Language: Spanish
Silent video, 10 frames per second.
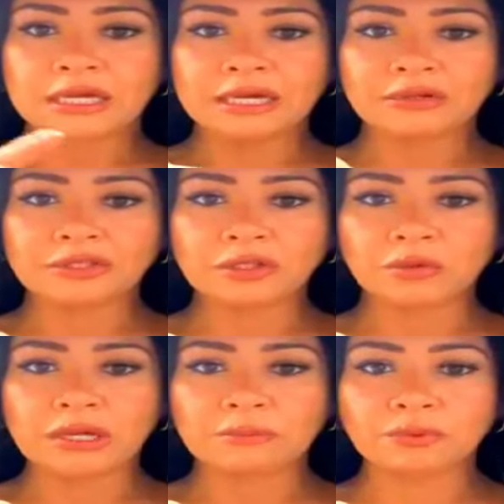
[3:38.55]

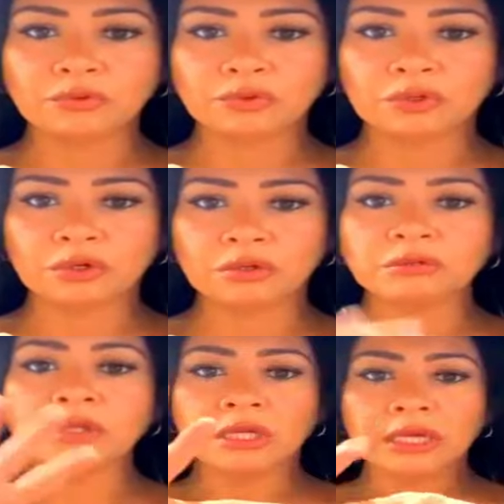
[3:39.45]
carosandoval.com
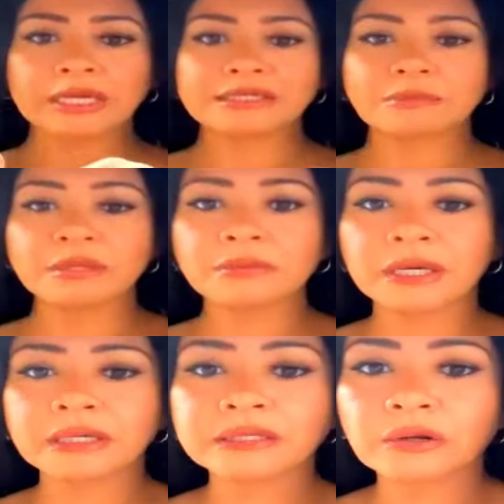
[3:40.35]
esa
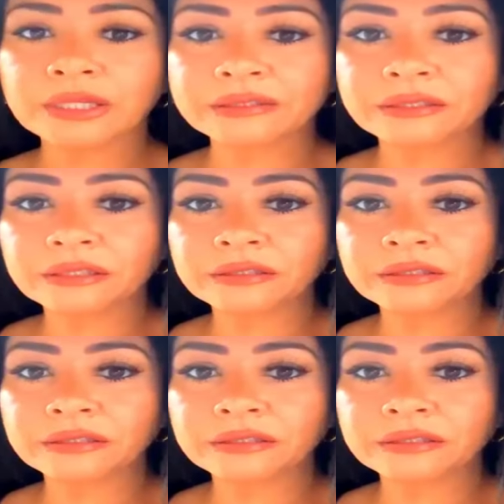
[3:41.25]
misma es. Ahorita se te